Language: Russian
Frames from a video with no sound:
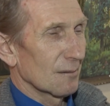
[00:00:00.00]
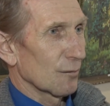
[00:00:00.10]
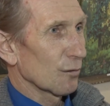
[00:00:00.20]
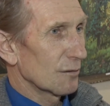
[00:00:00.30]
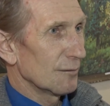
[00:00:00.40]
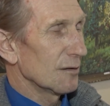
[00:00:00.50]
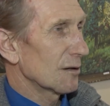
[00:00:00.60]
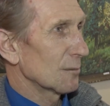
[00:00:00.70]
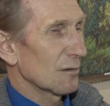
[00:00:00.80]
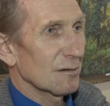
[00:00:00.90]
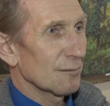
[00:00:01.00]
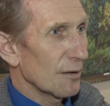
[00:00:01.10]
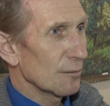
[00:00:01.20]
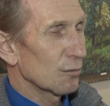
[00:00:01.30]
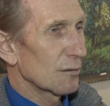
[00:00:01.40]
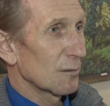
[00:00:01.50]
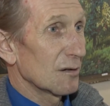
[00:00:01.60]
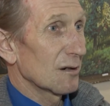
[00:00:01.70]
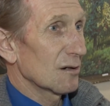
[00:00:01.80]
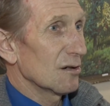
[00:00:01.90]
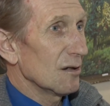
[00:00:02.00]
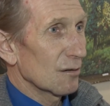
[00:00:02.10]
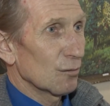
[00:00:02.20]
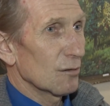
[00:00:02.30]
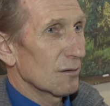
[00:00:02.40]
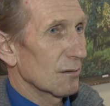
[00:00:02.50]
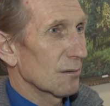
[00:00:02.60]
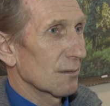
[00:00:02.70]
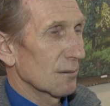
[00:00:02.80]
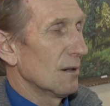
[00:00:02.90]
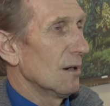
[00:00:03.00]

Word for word: родственникам на свадьбу, там, на день рождения. То есть э,